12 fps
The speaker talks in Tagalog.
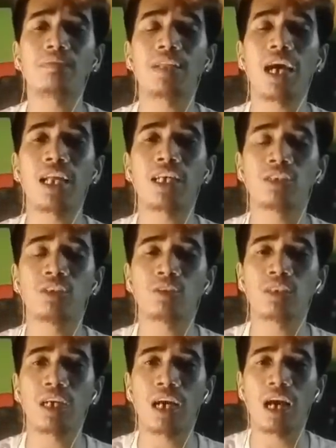na alas
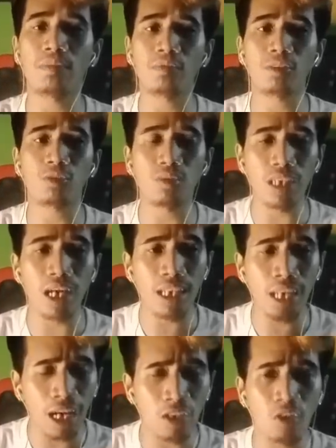2 ng hapon kung
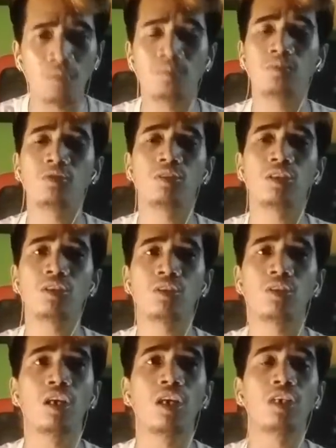saan nakaloob po
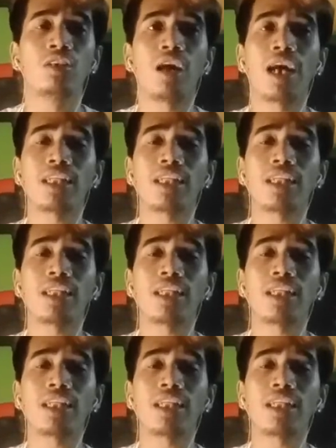dito yung